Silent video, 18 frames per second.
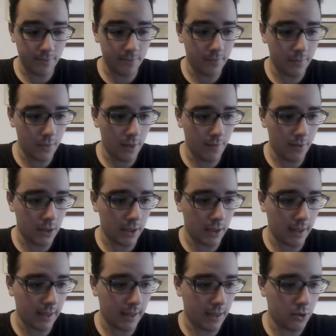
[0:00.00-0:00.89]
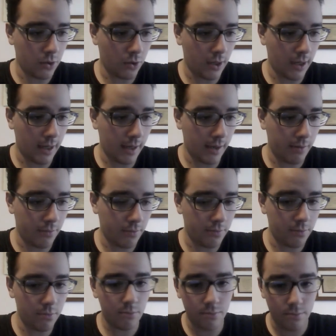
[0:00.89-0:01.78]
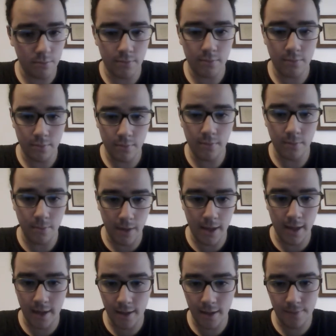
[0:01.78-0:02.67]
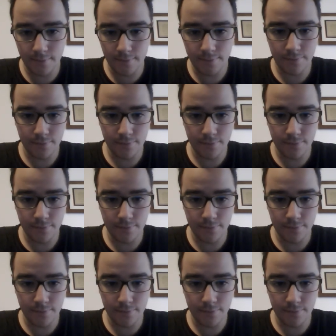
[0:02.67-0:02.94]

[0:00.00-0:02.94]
Deve cercare di giocare bene